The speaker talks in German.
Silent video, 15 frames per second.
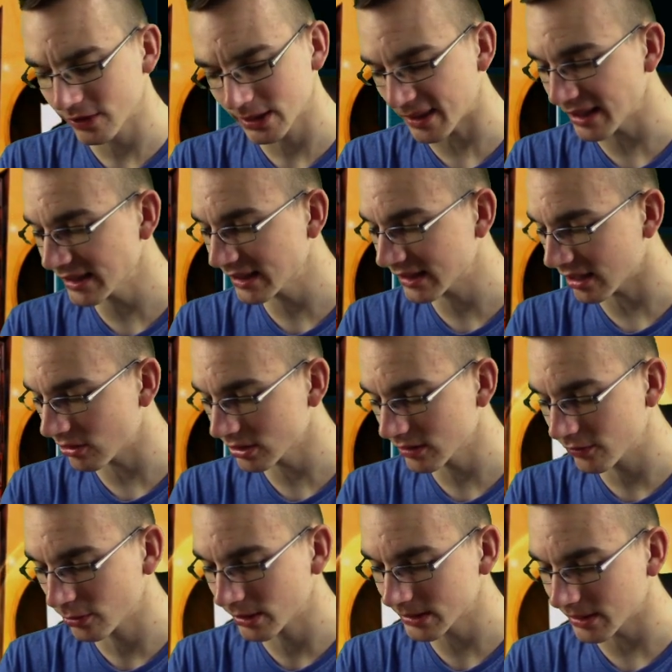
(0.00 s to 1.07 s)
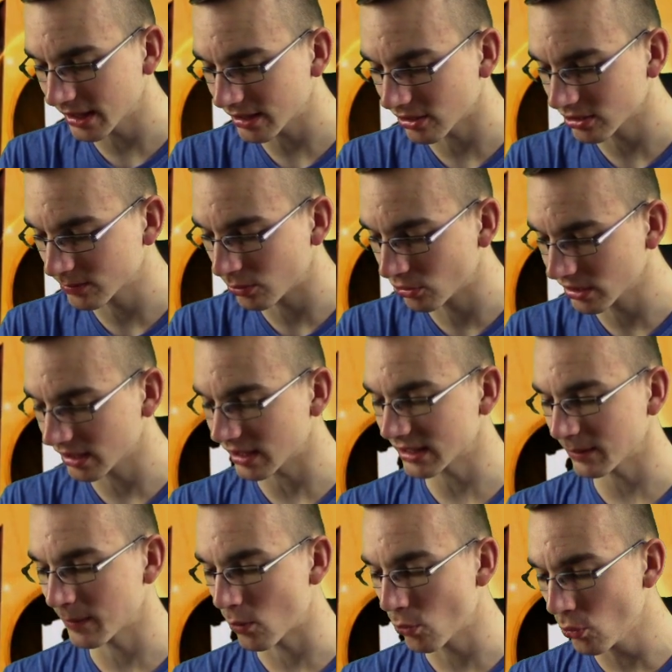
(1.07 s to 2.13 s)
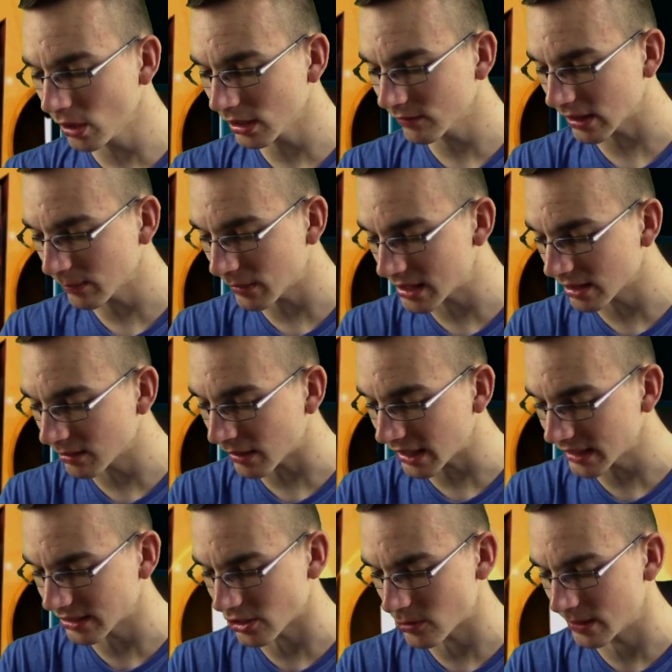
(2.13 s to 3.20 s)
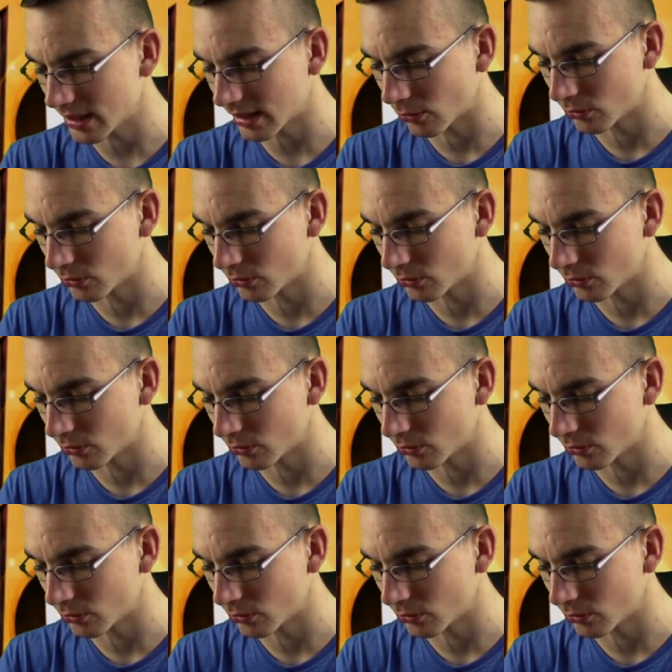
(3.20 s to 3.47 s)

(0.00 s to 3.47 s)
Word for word: 20.000, 25.000 Punkten, dass ich mir irgendwann mal einen Meisterspieler da